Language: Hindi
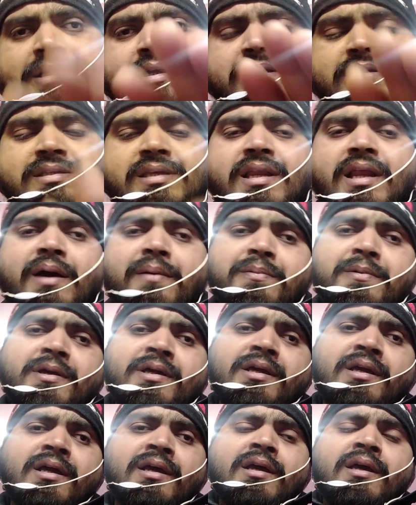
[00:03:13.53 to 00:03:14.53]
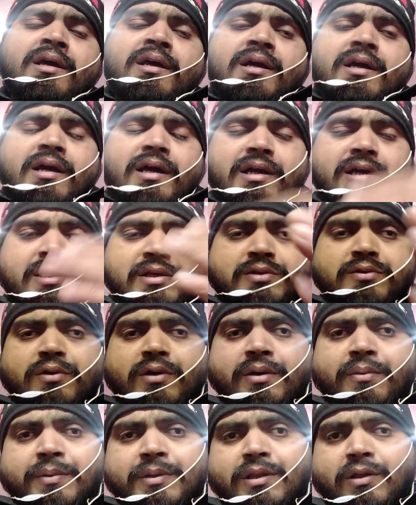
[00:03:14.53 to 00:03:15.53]
कंडीशन आपकी कई जो
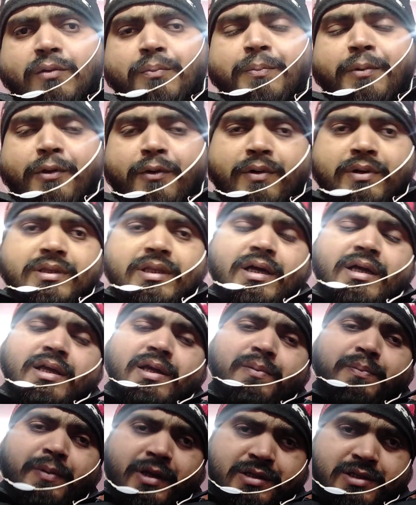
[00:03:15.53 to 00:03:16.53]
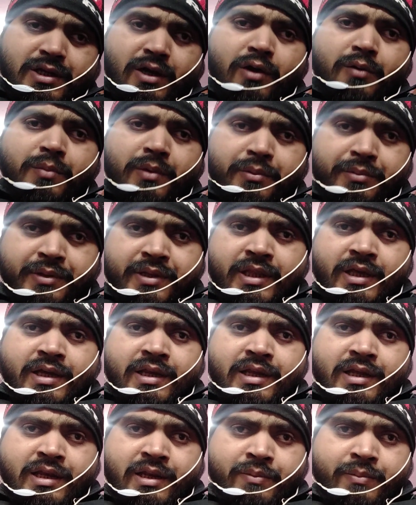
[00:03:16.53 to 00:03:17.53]
है मतलब प्रवक्ता के परीक्षाओं में भी
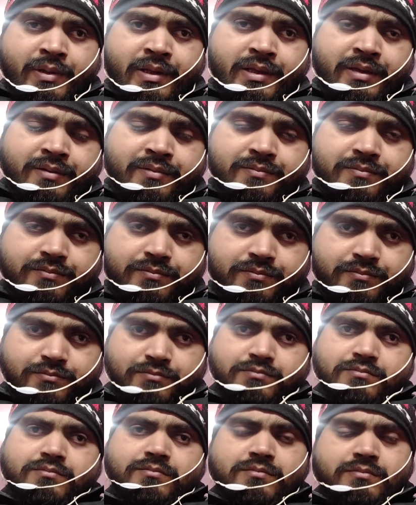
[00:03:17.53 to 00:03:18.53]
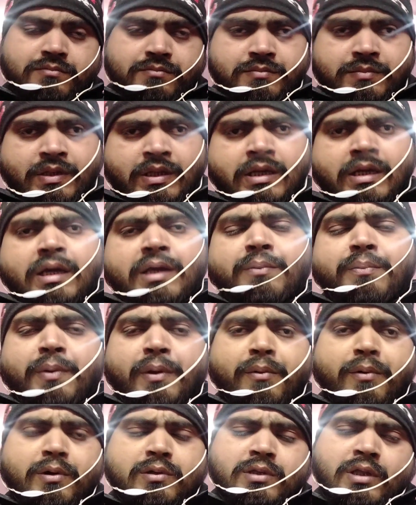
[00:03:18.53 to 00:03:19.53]
देखने के लिए मिली कई
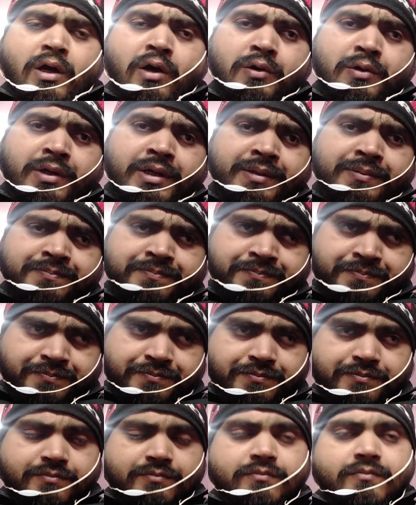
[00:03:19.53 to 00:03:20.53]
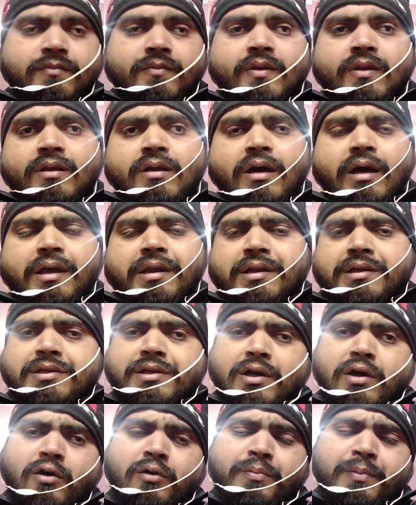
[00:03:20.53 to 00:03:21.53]
प्रवक्ताओं ने अन्य
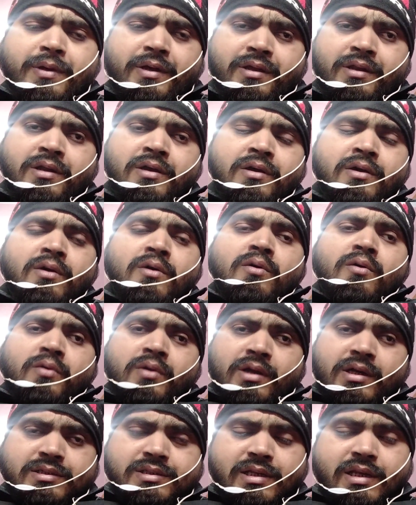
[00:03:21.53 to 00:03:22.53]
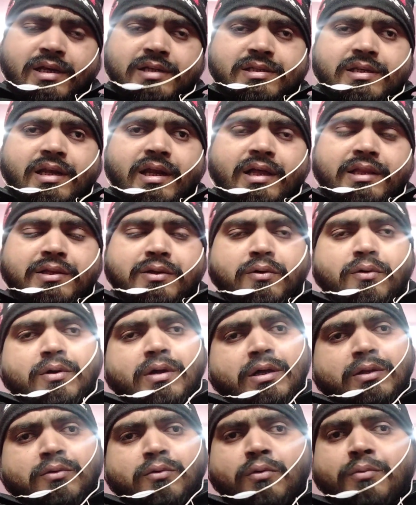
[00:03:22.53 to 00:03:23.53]
जगहों पर उनका सिलेक्शन आदि हो
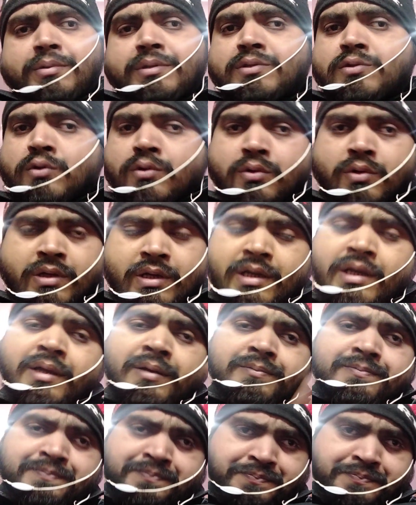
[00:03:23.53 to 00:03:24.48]
गया तो वो भी छोड़ के